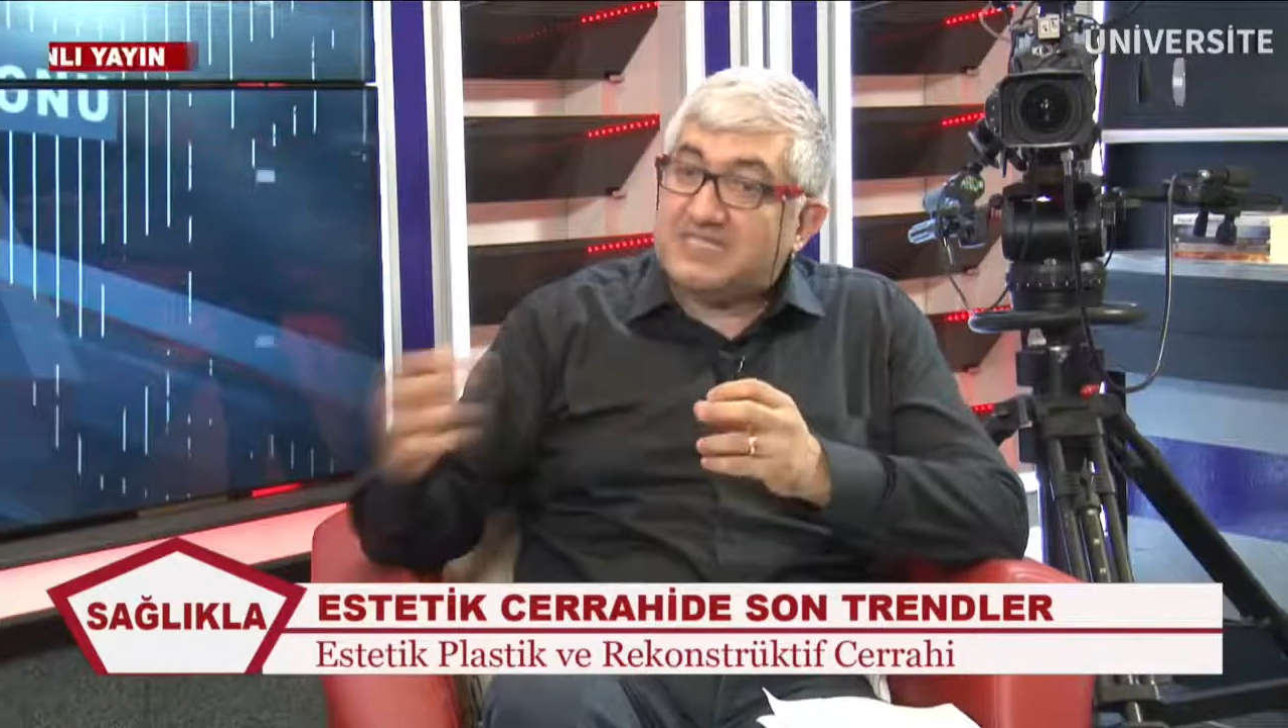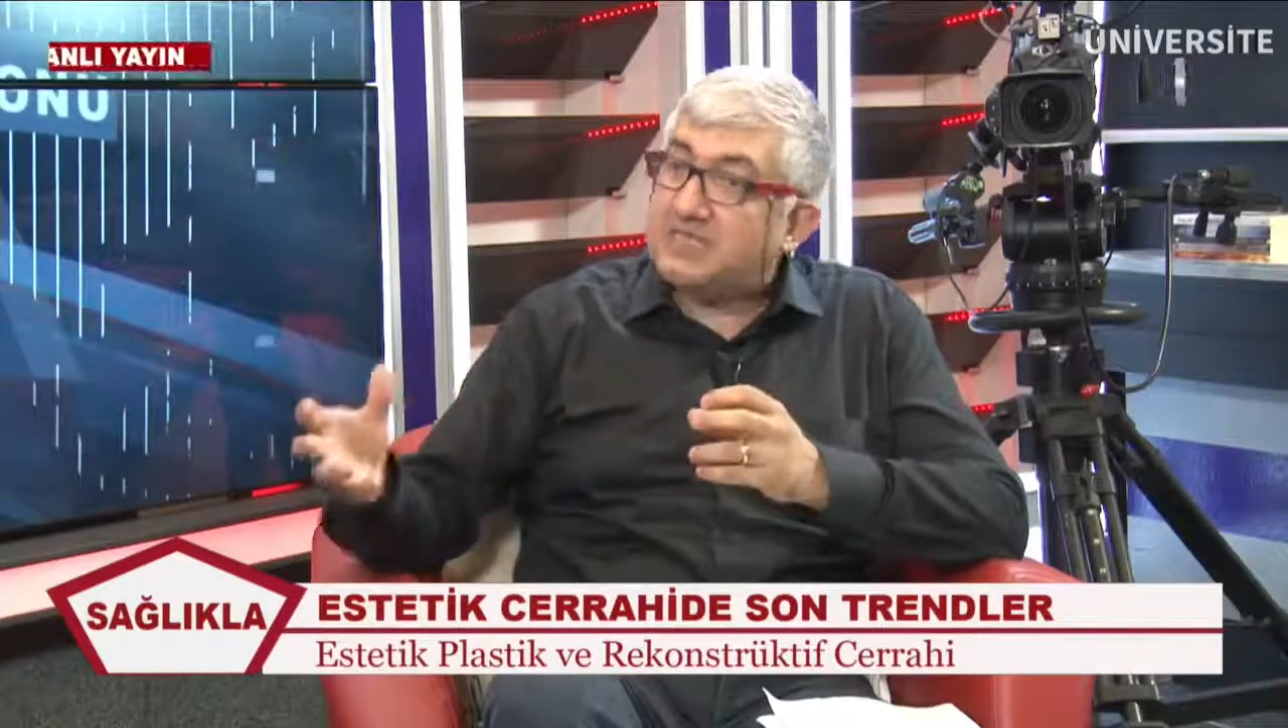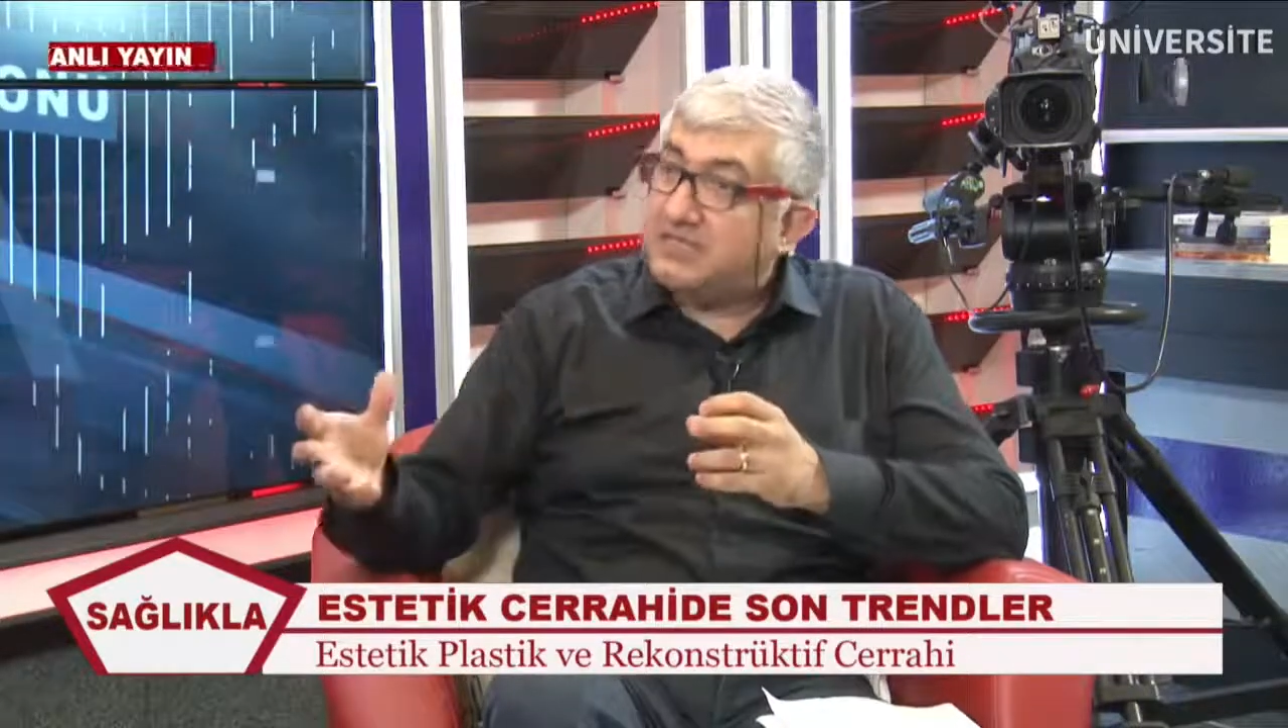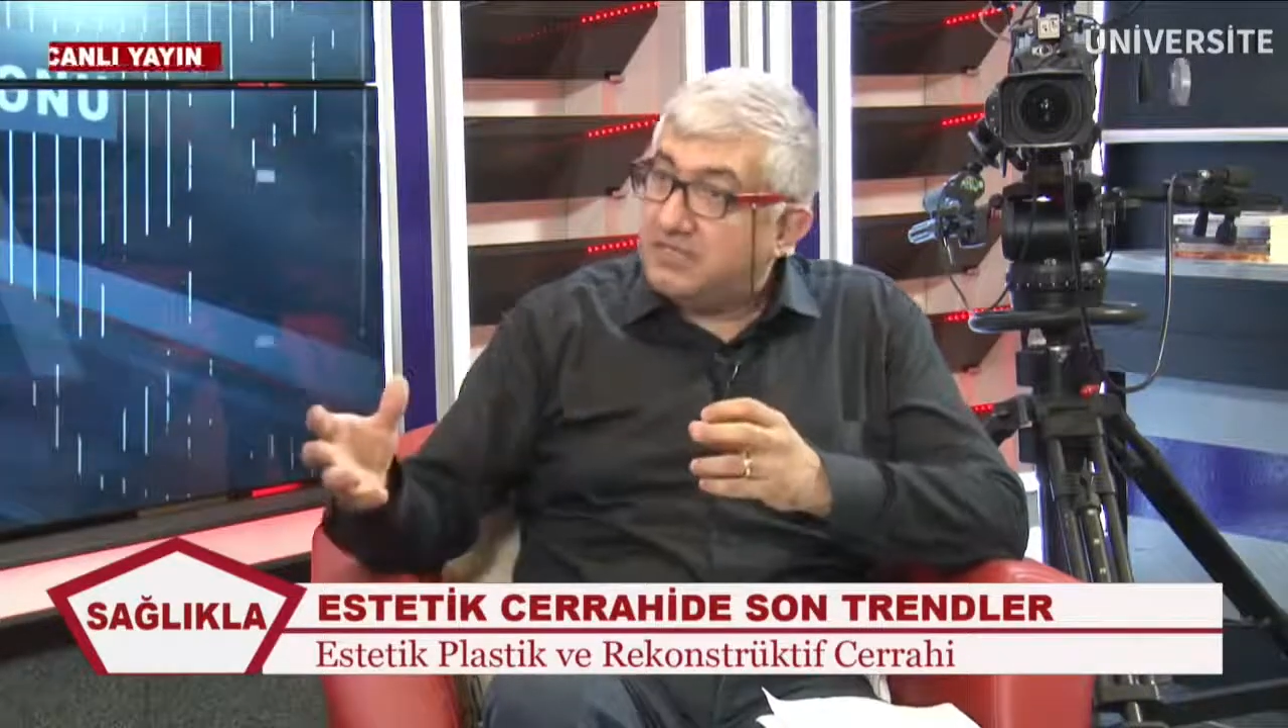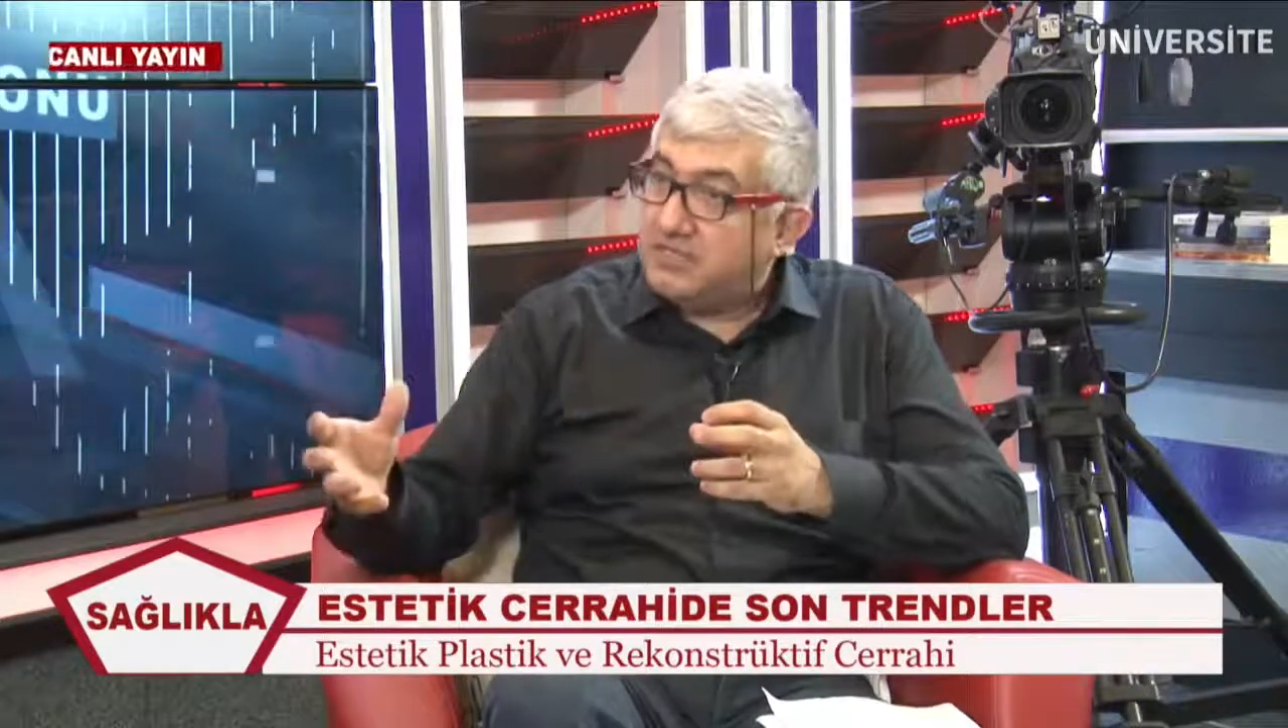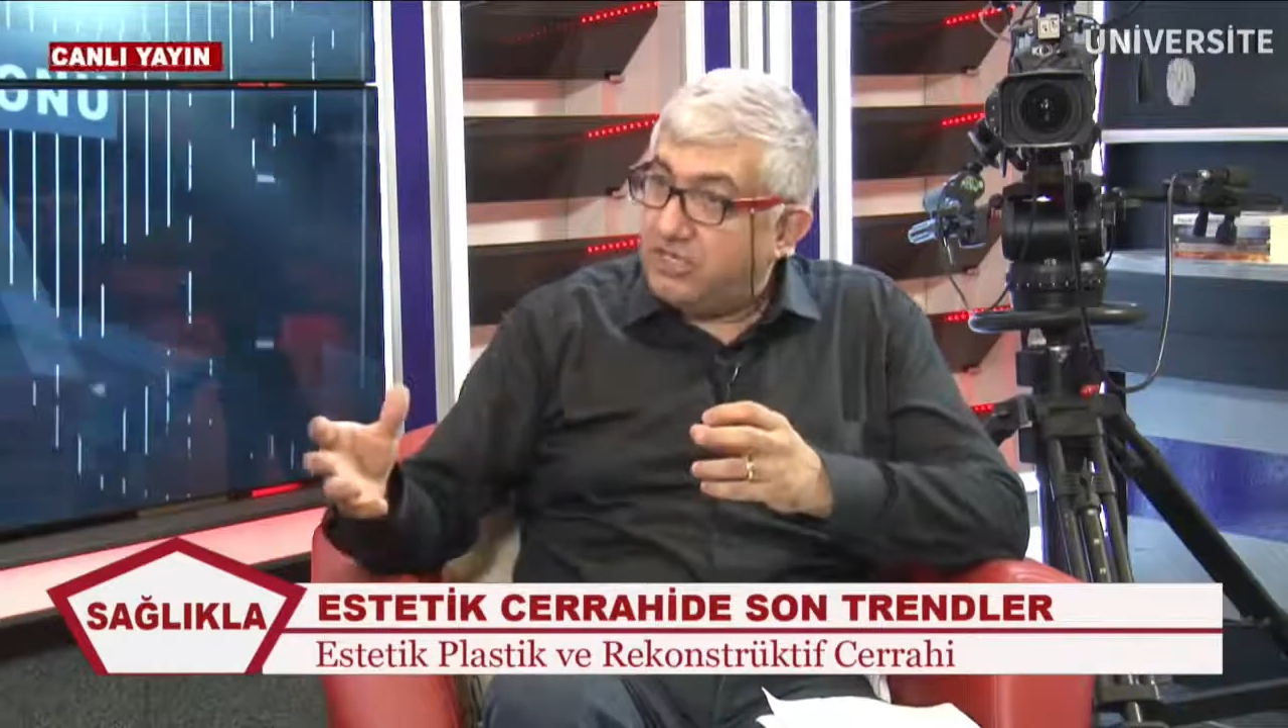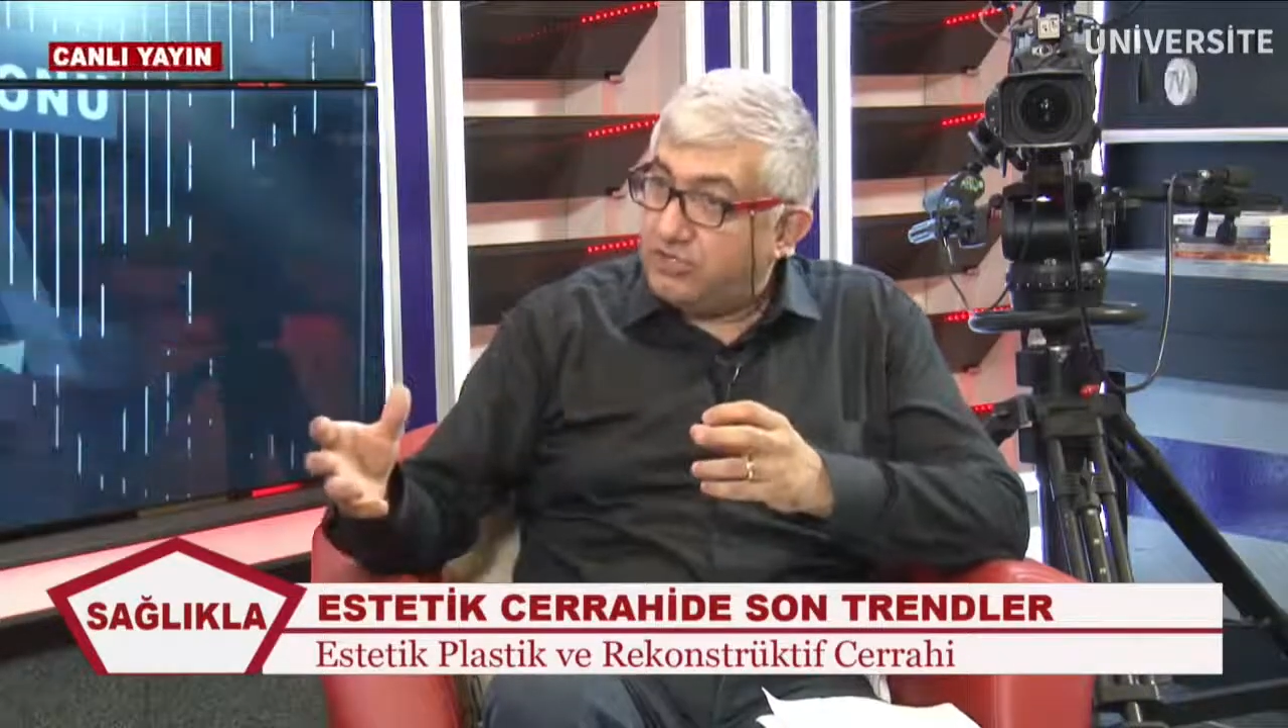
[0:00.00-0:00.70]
sıkıntı